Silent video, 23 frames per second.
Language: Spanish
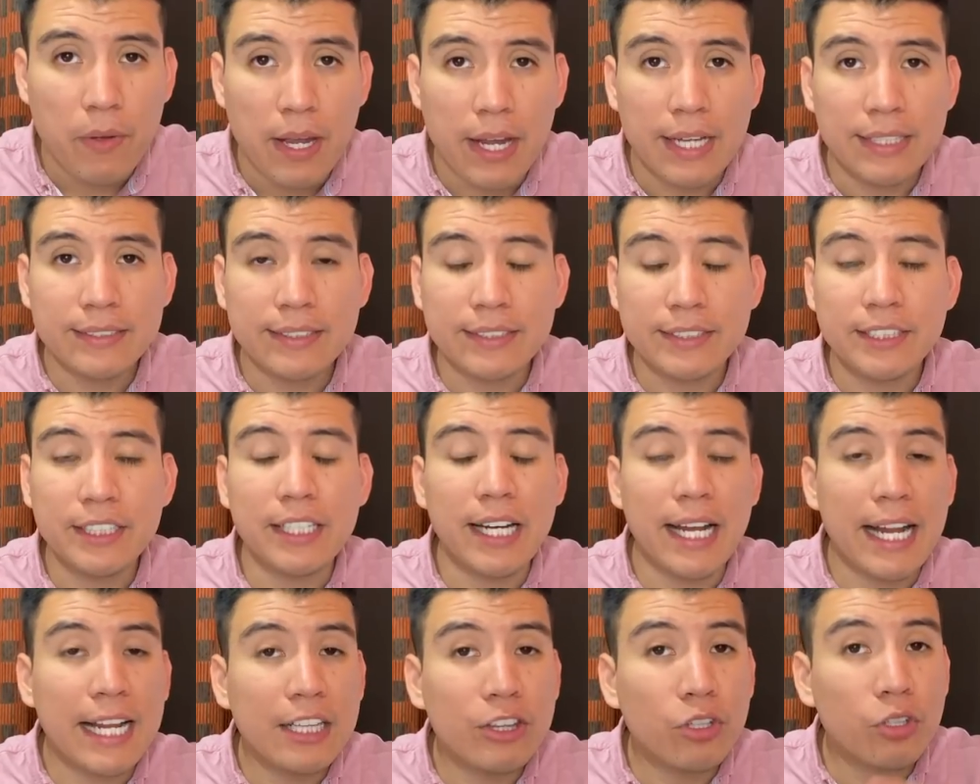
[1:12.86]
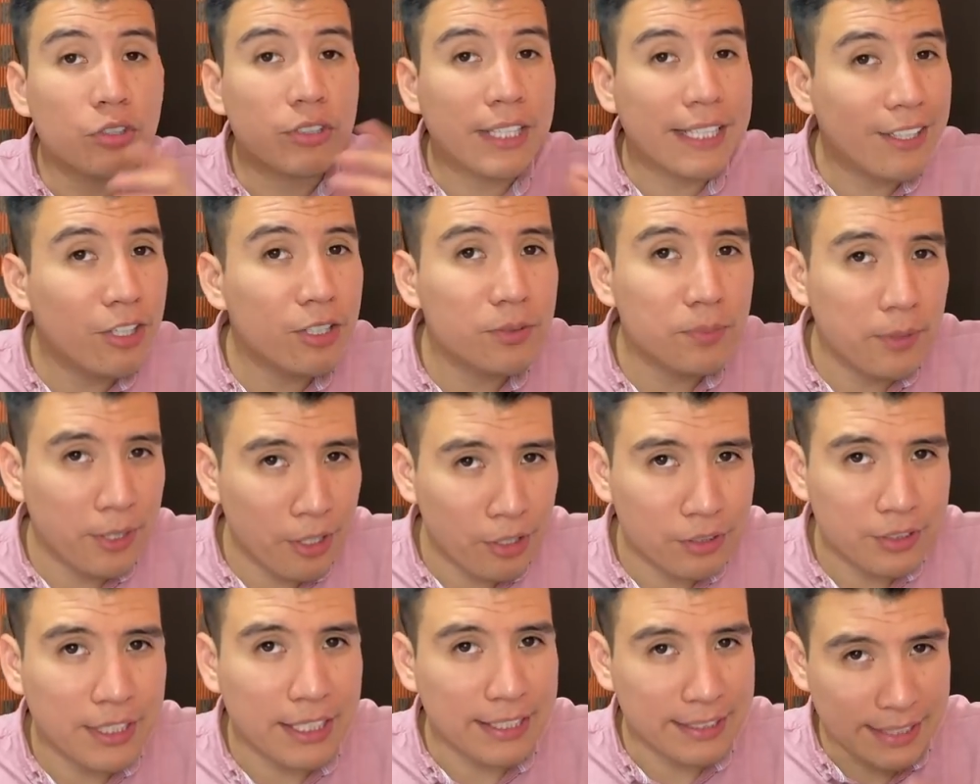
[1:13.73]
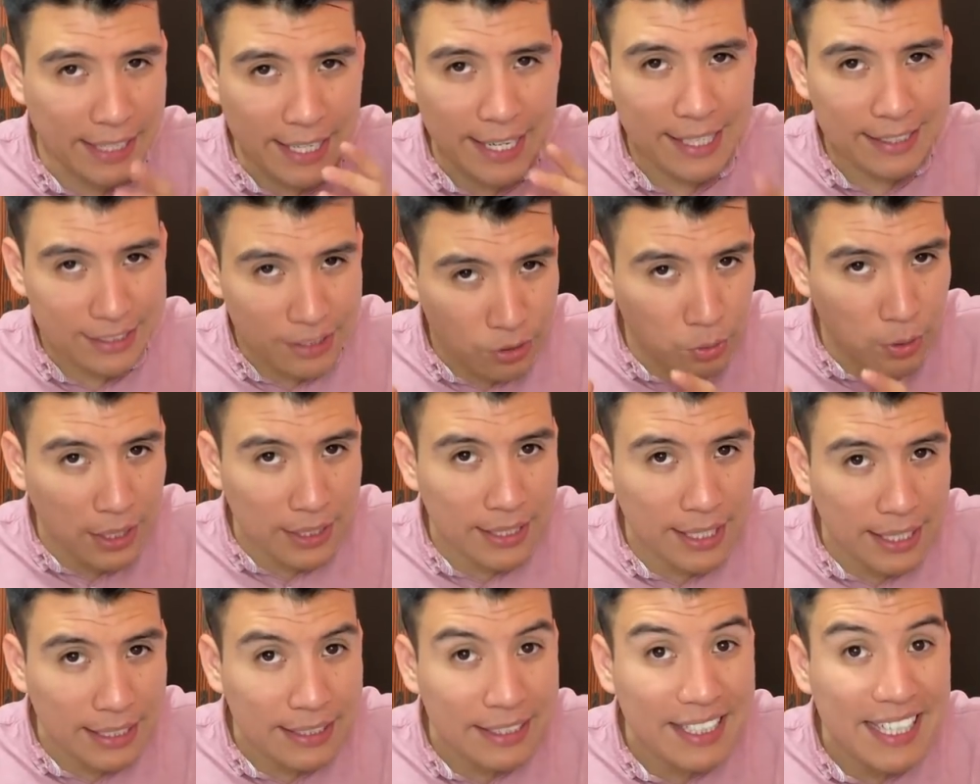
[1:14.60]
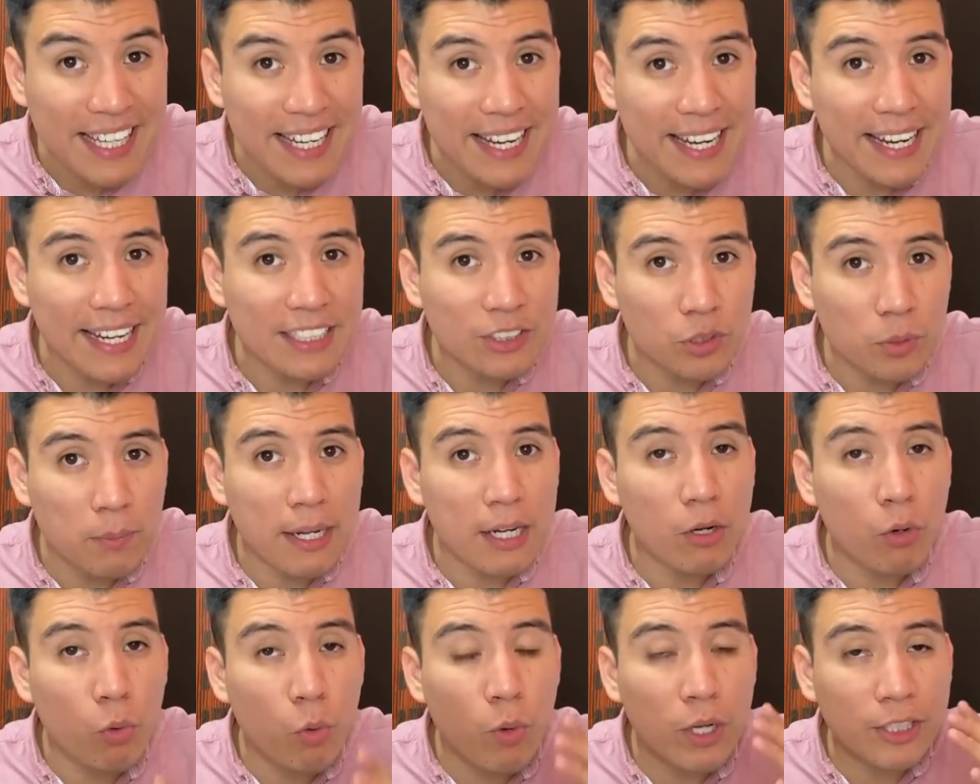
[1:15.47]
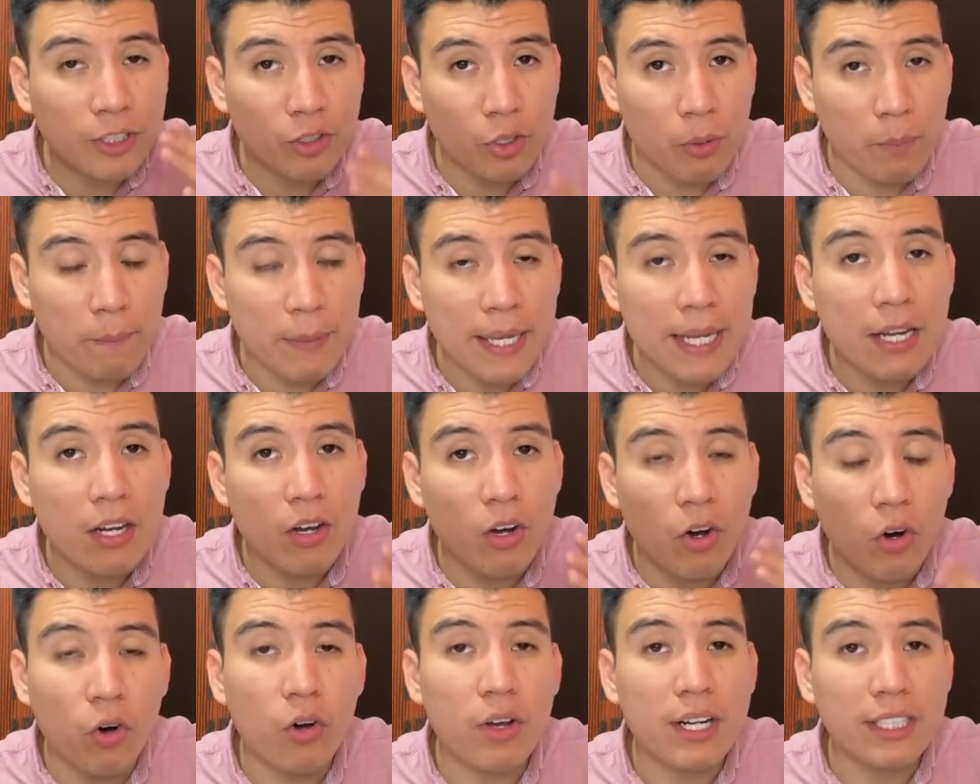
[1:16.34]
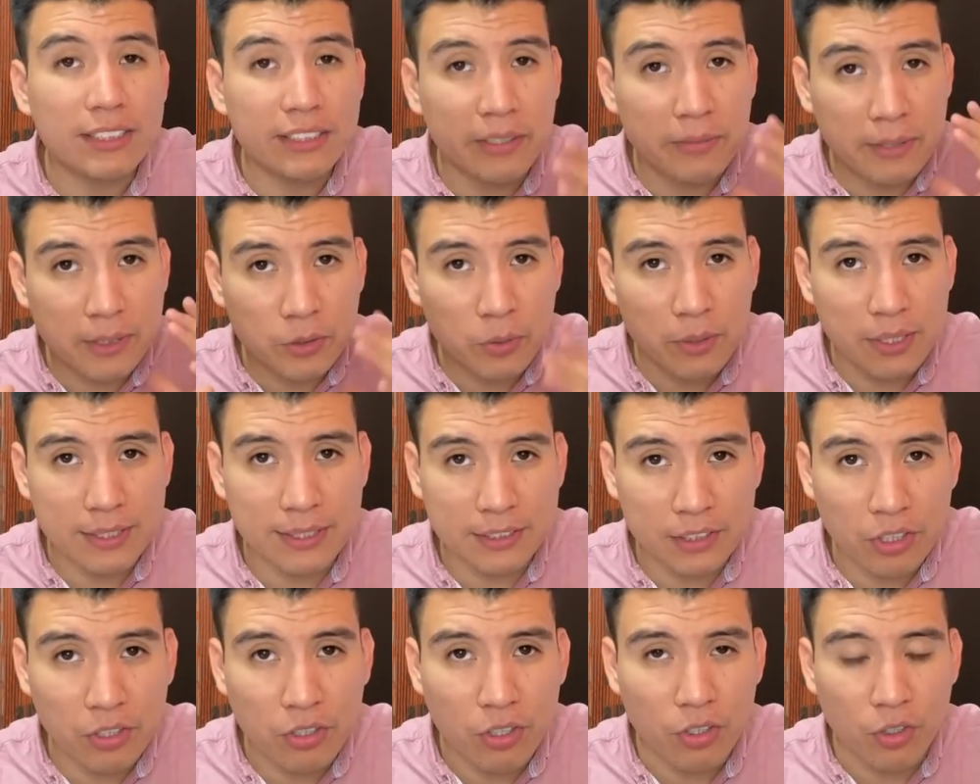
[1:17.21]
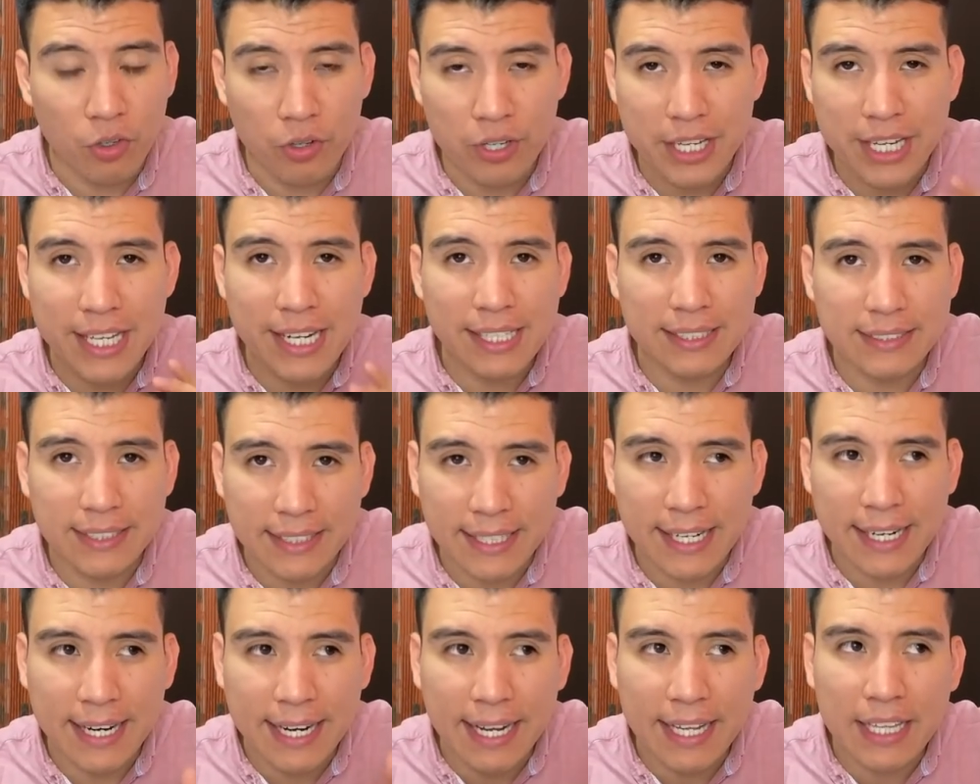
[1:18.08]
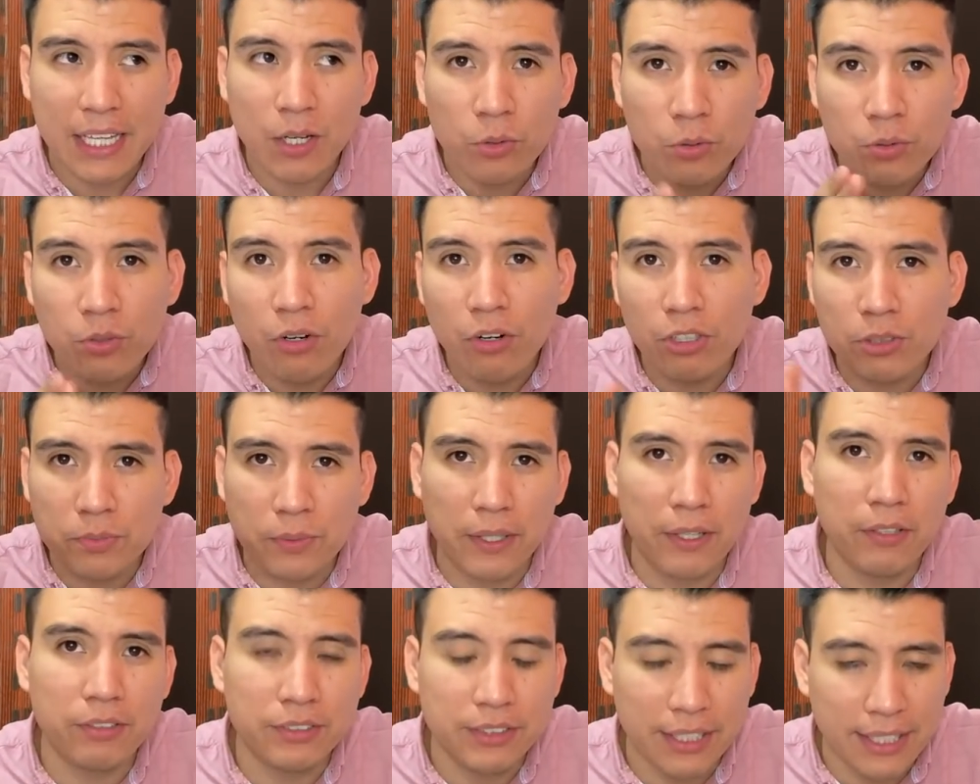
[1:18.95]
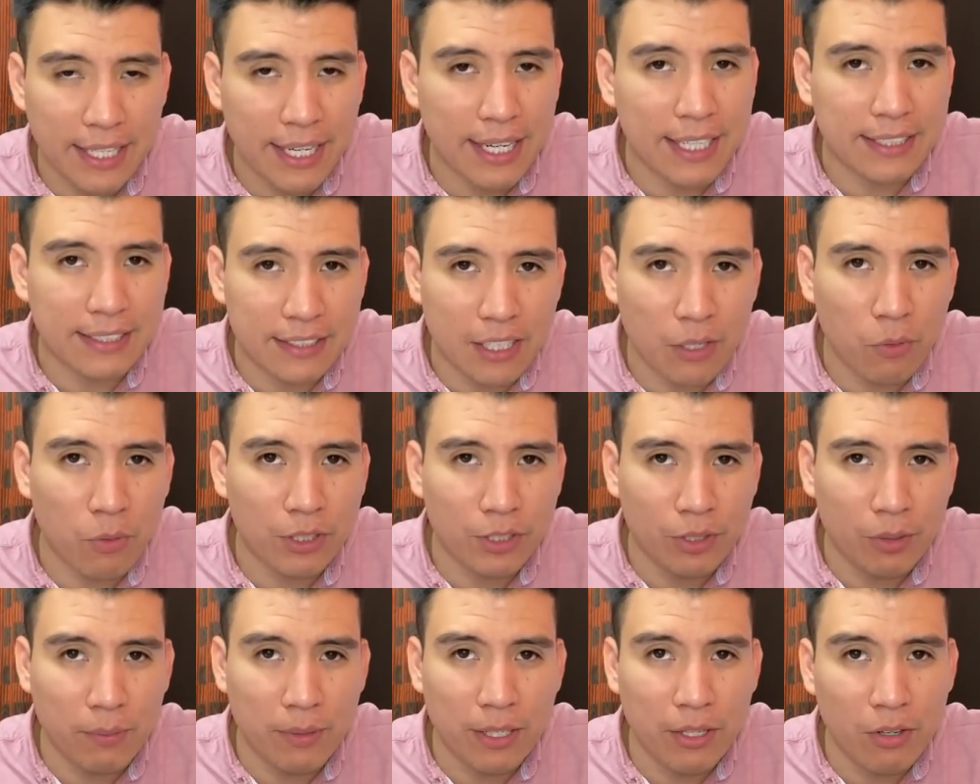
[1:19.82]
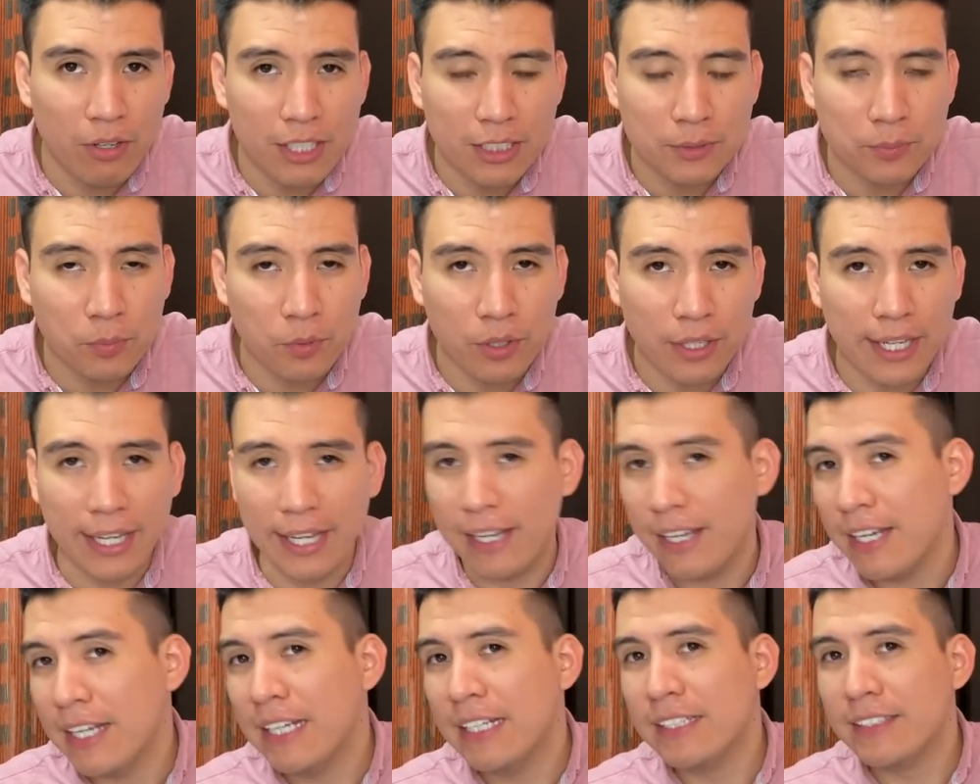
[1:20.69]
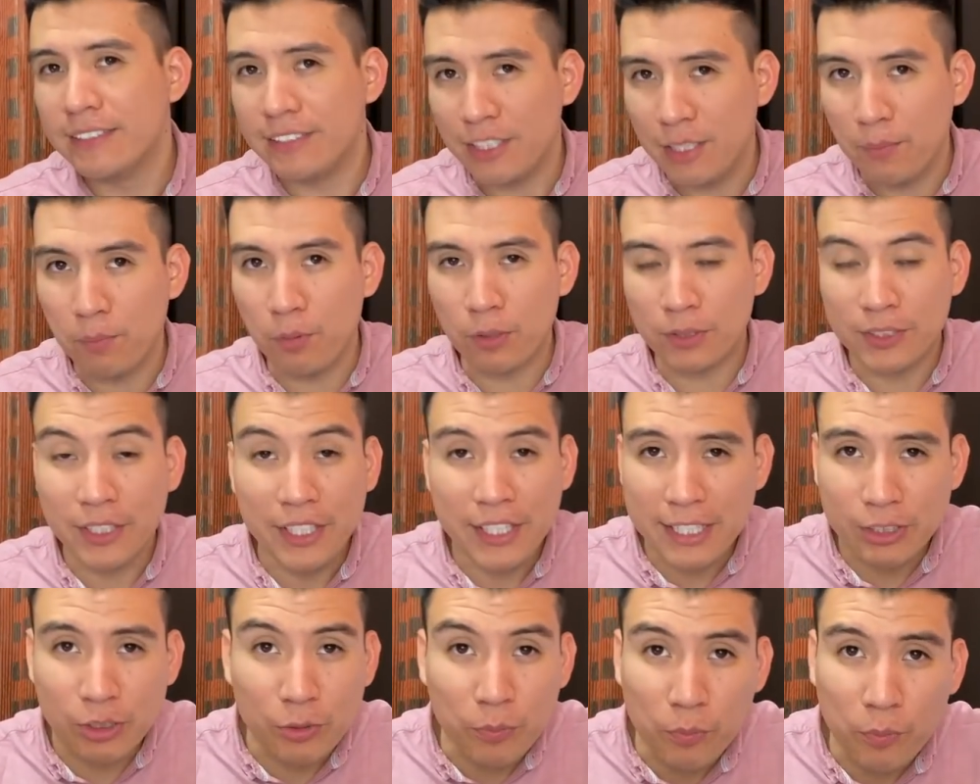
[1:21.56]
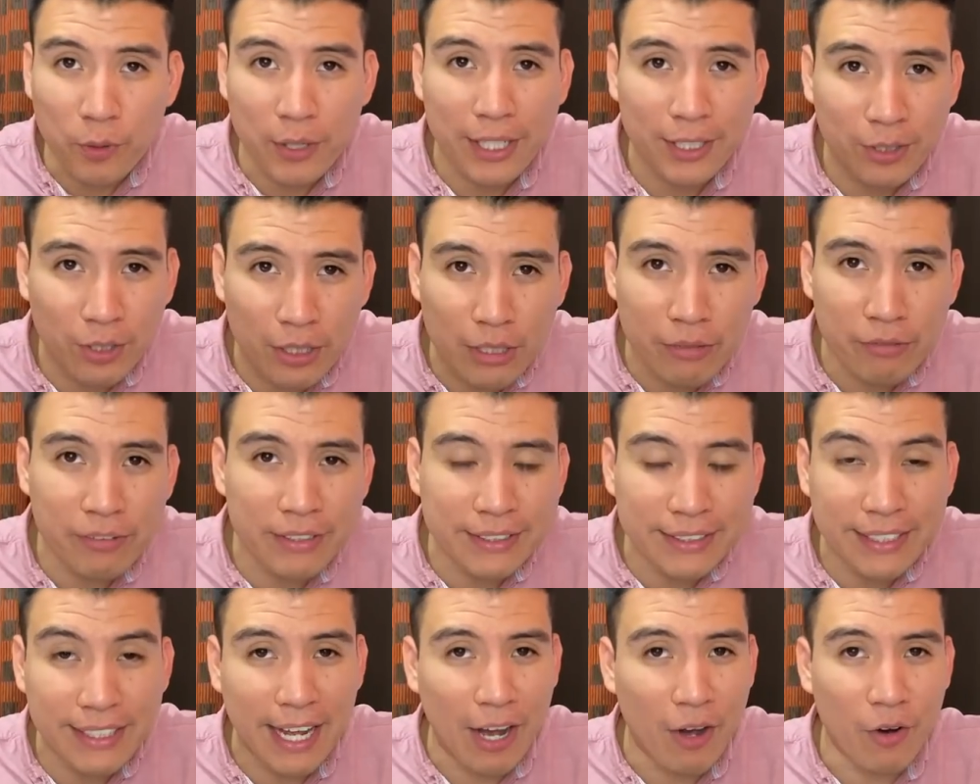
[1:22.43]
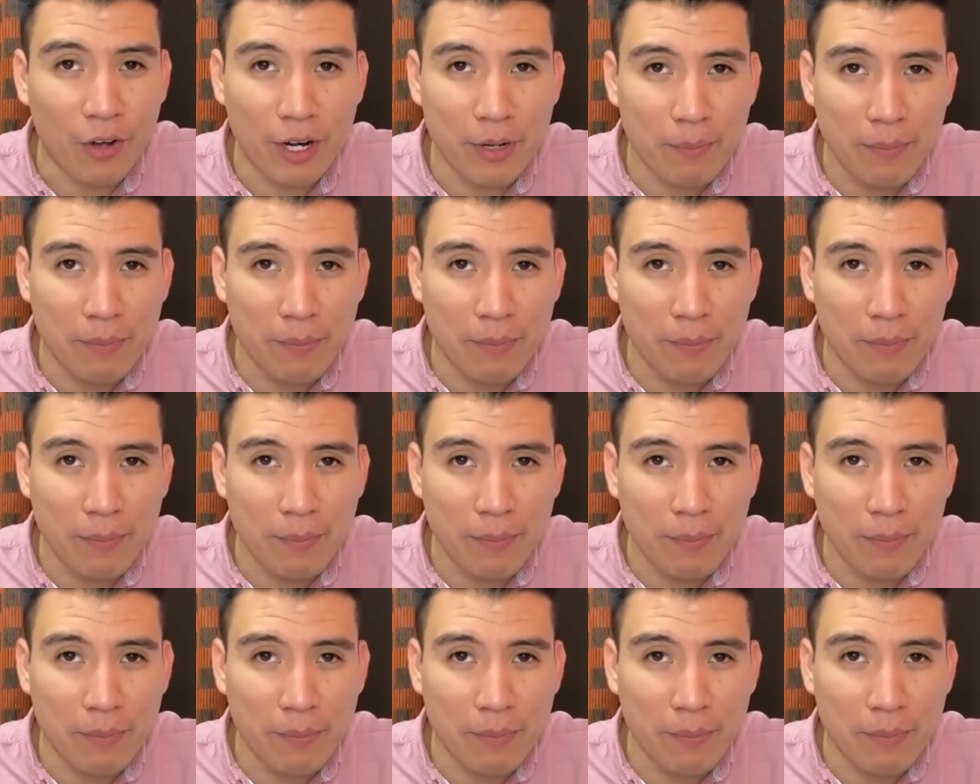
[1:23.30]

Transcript: Es decir, el total de los videos que tengas en tu canal tienen que sumar 4000 horas de visualización. No quiere decir que cada uno de los videos tiene que tener 4000 horas porque si de por sí ya es un poquito difícil, ahora